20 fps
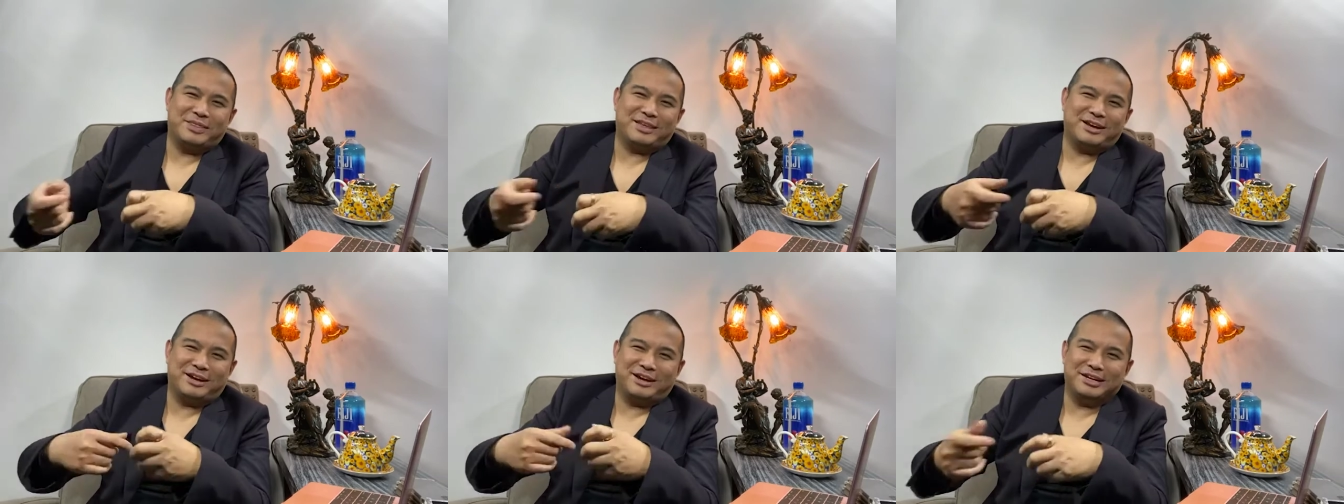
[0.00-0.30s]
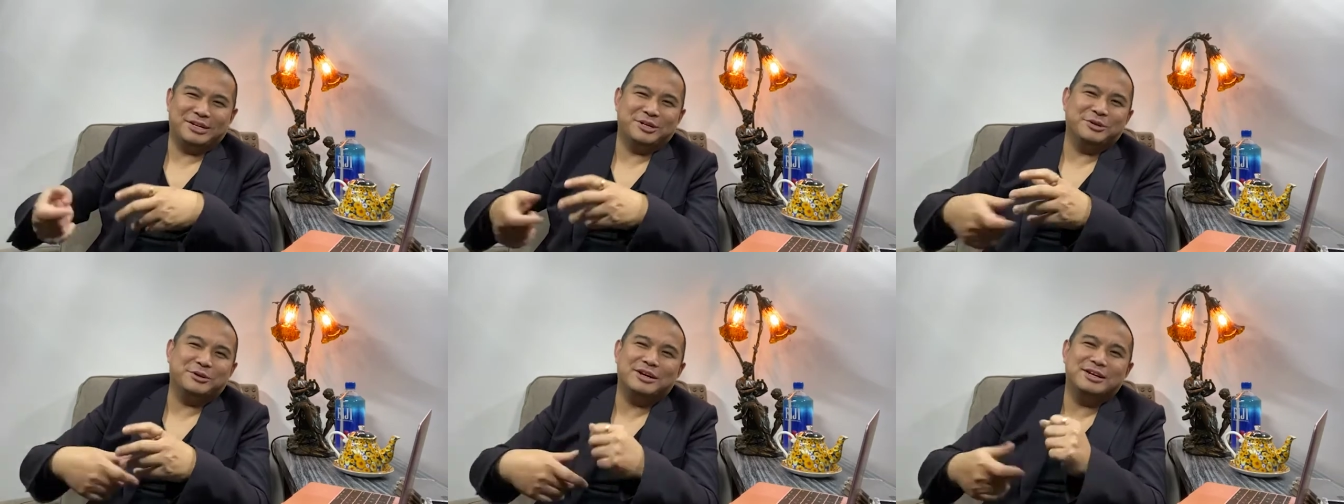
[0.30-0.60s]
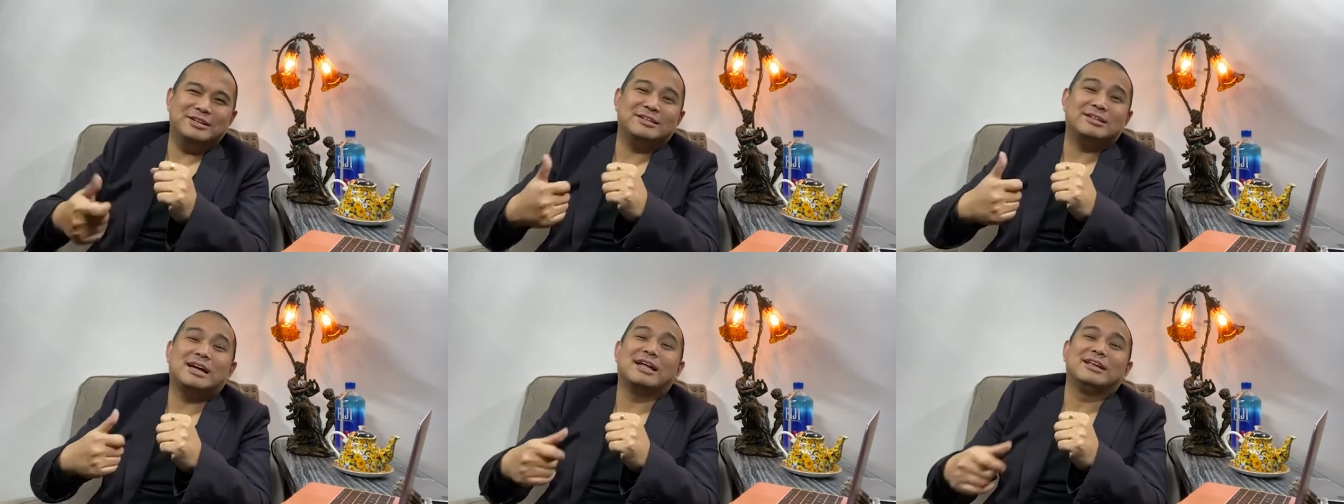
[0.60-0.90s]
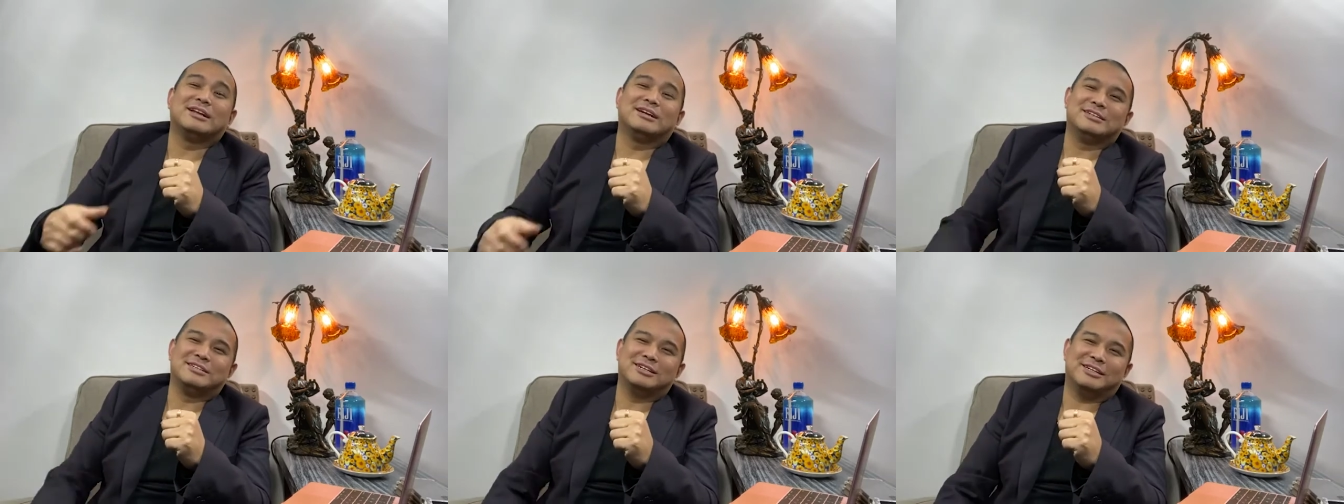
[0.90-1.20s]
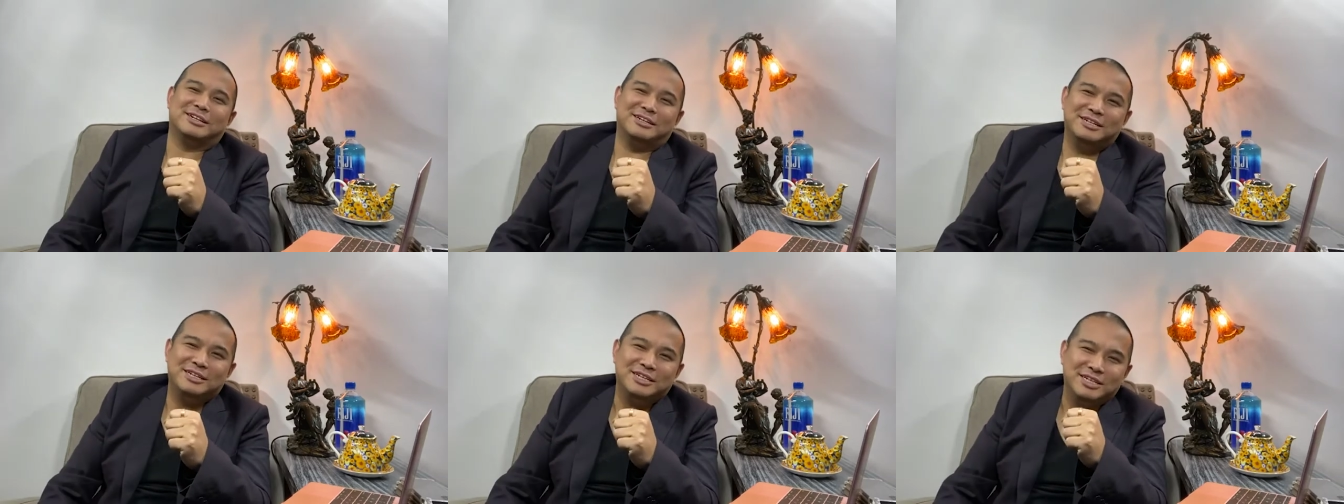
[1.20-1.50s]
啊有很大的这
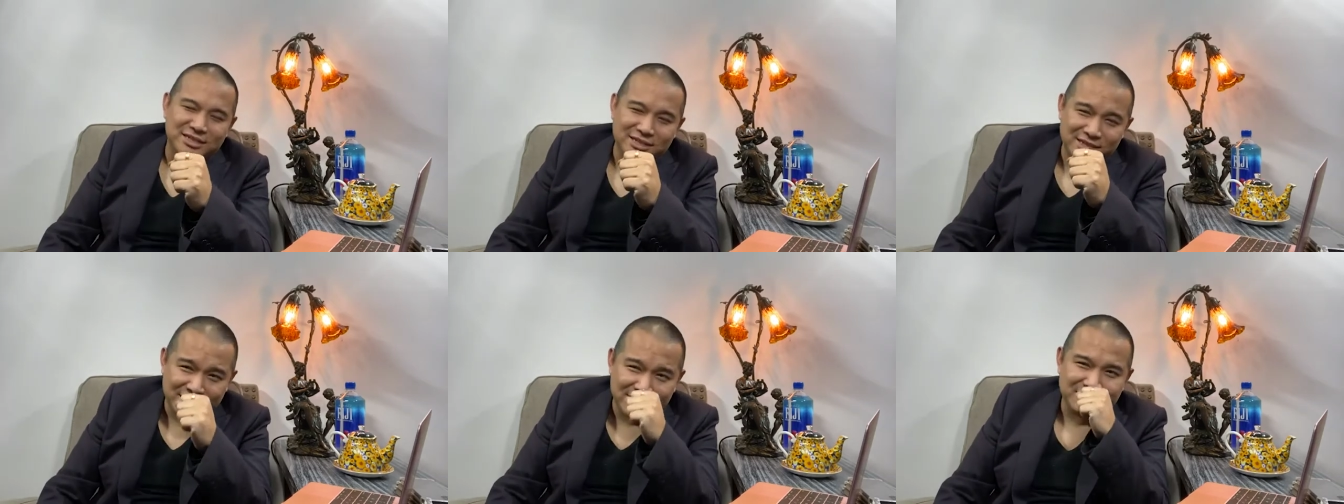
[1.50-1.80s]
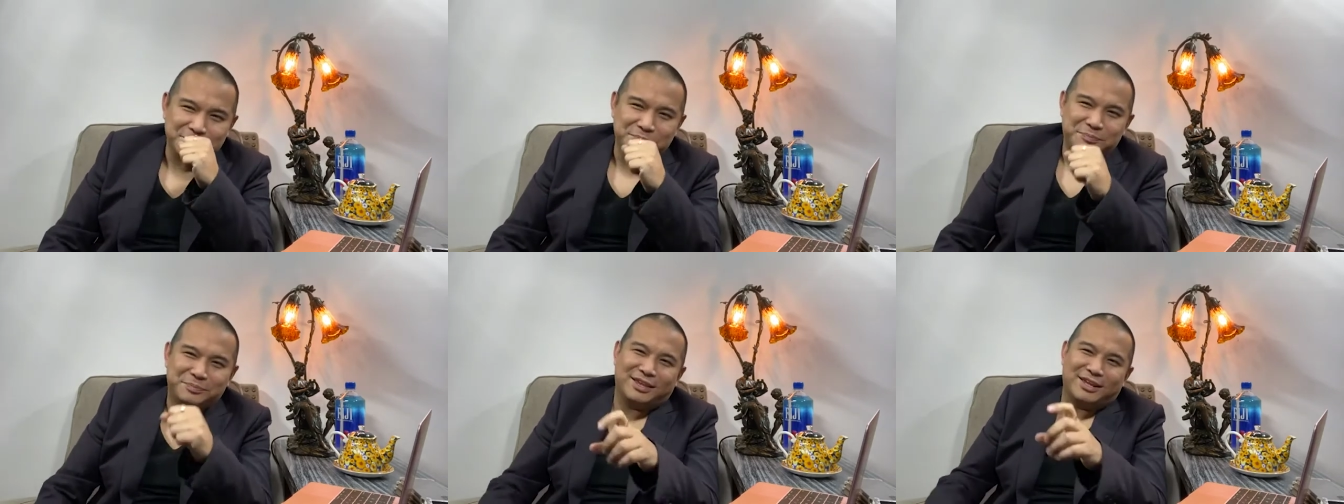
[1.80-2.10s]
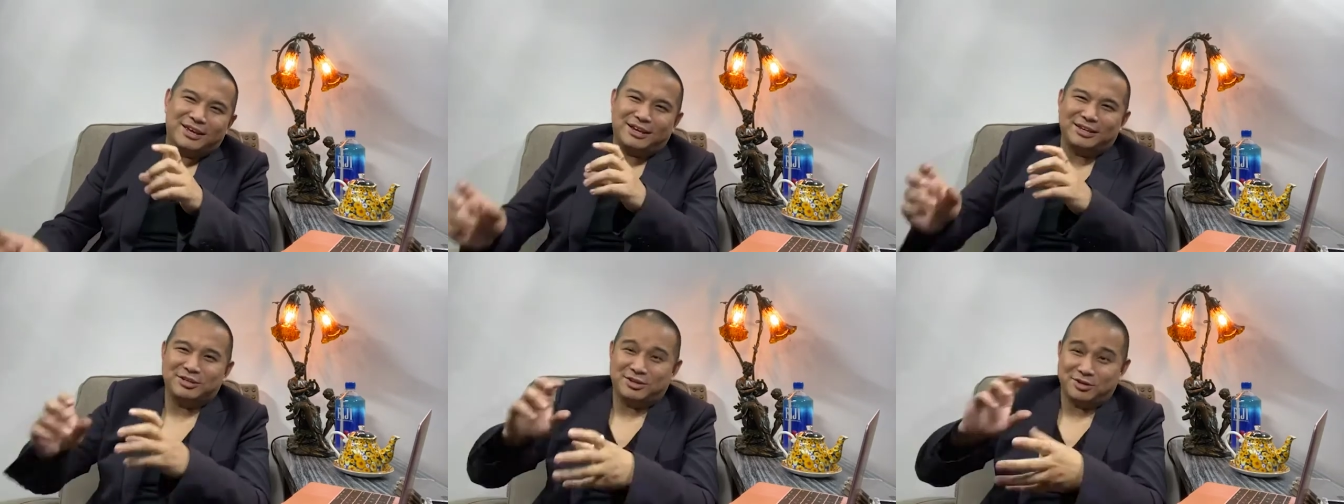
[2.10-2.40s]
个利益啊，